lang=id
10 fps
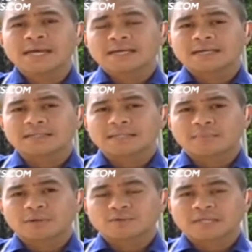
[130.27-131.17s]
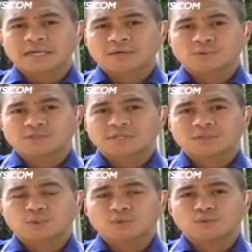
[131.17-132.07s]
ke TPU Tanah Kusir
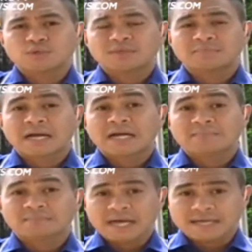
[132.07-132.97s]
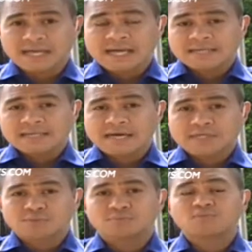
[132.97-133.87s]
untuk dimakamkan dan
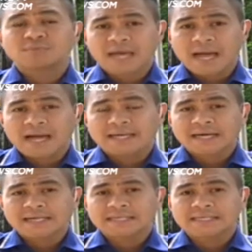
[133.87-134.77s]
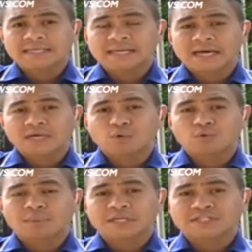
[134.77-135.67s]
sebelumnya akan digelar
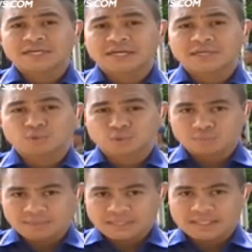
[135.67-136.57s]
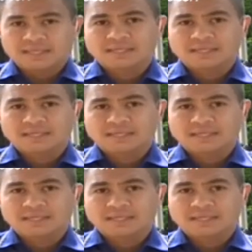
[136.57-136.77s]
upacara tutup peti.